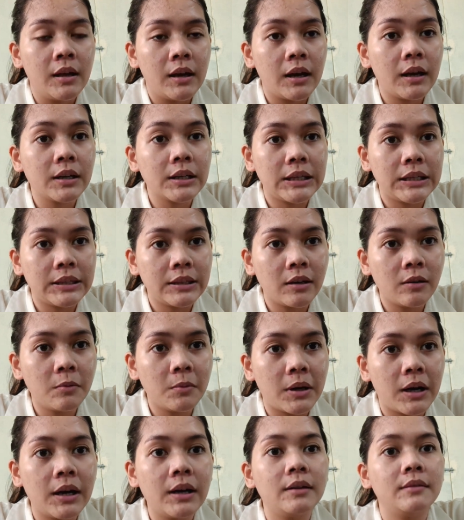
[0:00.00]
uh,
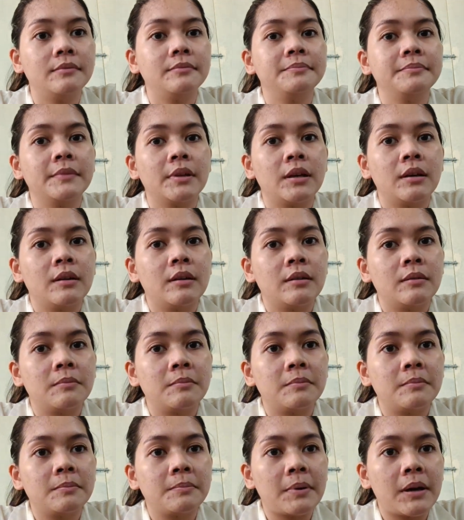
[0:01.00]
ginawa
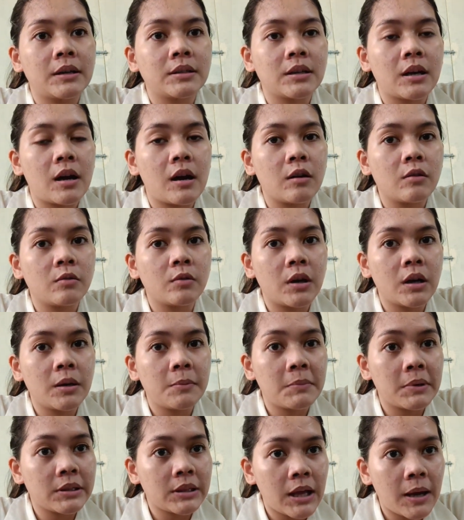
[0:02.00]
para ako ay
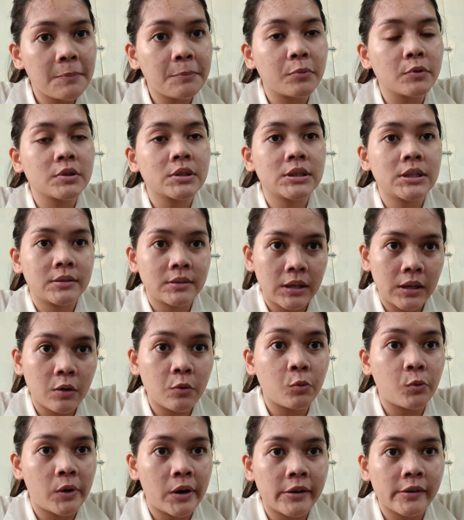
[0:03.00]
matapos sa
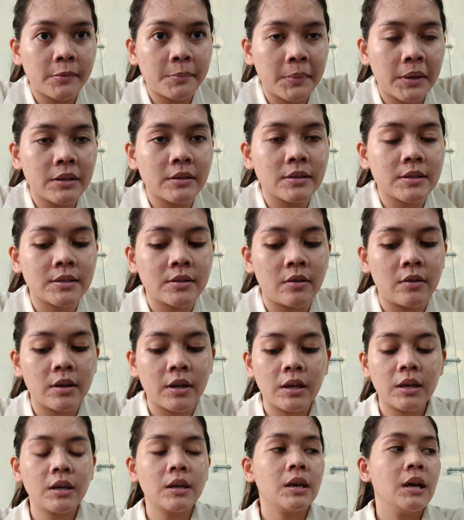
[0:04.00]
requirements.
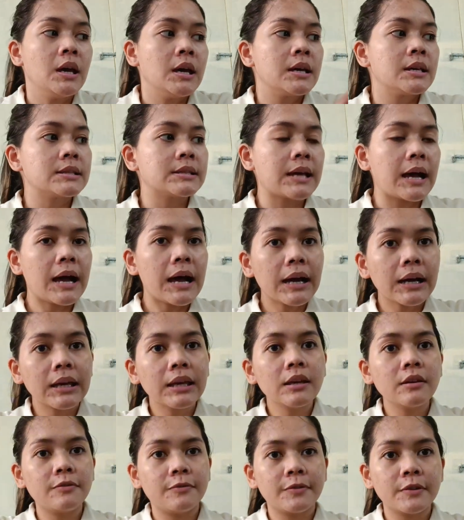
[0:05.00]
Okay? Sa
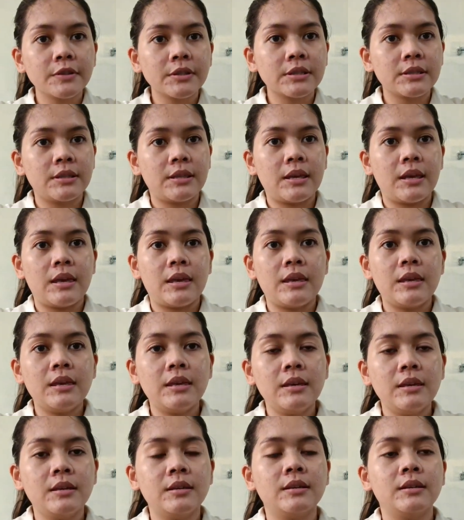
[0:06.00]
aking first day,
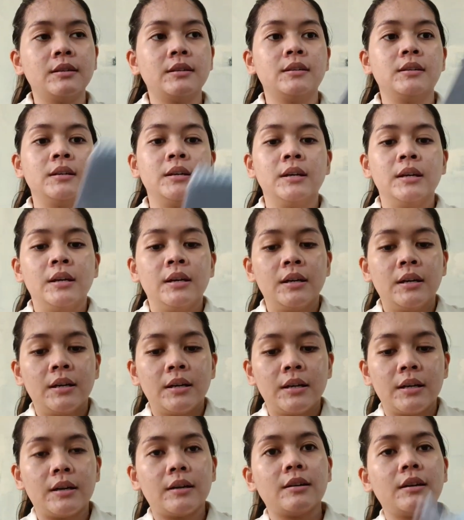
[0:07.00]

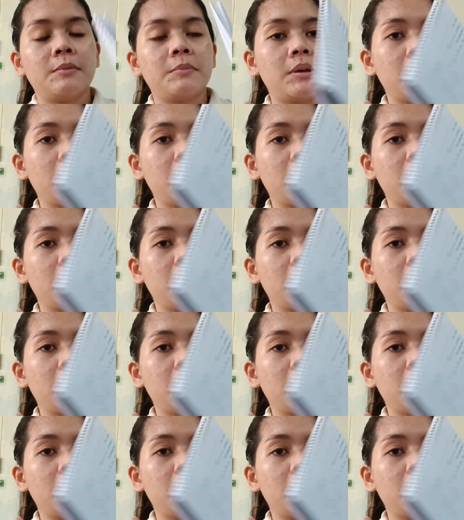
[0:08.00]
okay,